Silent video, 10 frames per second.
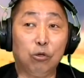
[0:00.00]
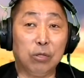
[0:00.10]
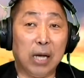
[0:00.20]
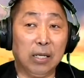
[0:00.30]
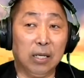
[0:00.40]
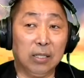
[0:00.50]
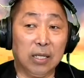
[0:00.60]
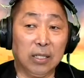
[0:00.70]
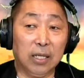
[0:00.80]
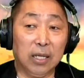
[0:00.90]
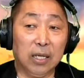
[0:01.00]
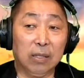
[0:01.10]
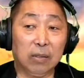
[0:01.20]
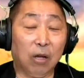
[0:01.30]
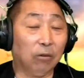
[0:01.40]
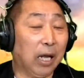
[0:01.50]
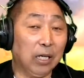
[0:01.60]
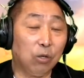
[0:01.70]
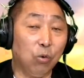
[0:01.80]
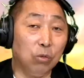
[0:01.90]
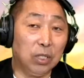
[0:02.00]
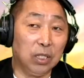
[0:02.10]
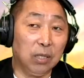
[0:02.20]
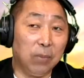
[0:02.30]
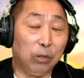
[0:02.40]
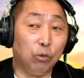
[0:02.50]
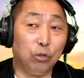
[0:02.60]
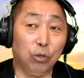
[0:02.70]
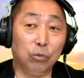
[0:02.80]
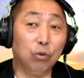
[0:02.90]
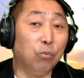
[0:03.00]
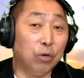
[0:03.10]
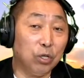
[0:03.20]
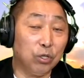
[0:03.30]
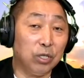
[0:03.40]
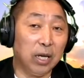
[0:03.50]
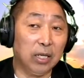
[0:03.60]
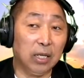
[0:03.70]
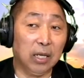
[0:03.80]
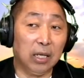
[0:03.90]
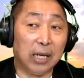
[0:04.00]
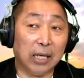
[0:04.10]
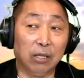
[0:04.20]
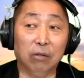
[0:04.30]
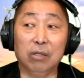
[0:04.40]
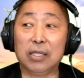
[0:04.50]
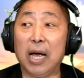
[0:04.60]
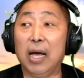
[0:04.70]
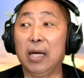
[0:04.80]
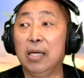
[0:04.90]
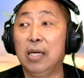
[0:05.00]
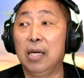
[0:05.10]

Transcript: 就在呢这些导弹的攻击没多久，周末的时间你看到了，在